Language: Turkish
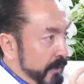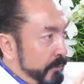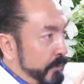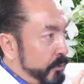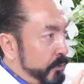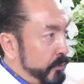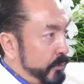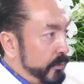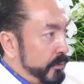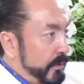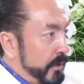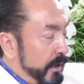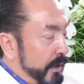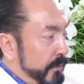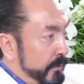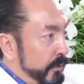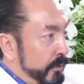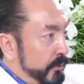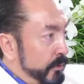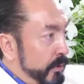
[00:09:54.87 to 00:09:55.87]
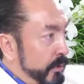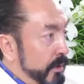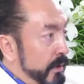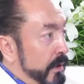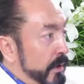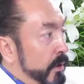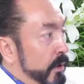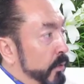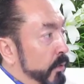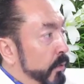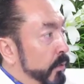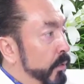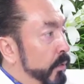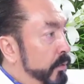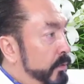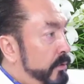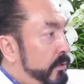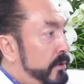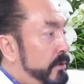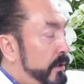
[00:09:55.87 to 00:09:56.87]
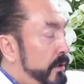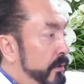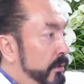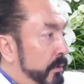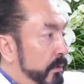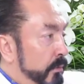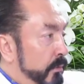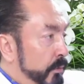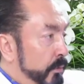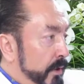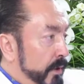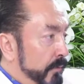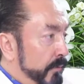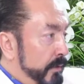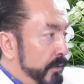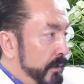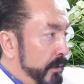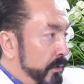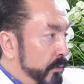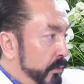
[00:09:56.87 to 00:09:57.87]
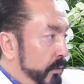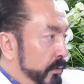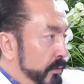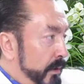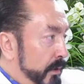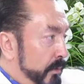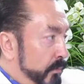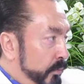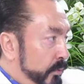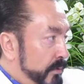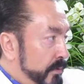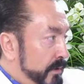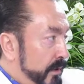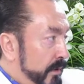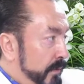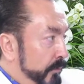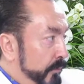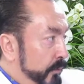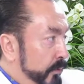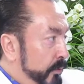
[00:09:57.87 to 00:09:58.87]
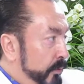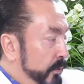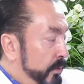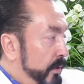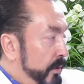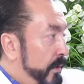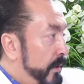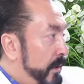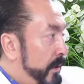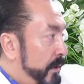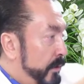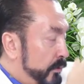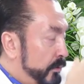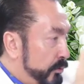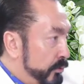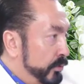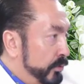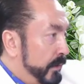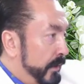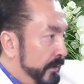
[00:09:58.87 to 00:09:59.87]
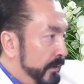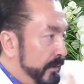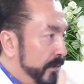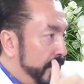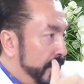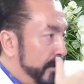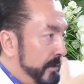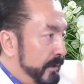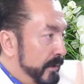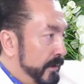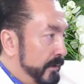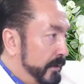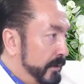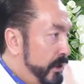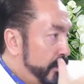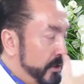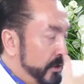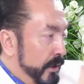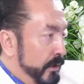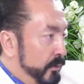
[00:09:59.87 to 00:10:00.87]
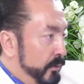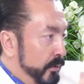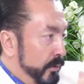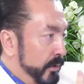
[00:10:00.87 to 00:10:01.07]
ruhunu kaybediyor. Onun için münafıklar onların bu zayıf yönünü sürekli deşeriyor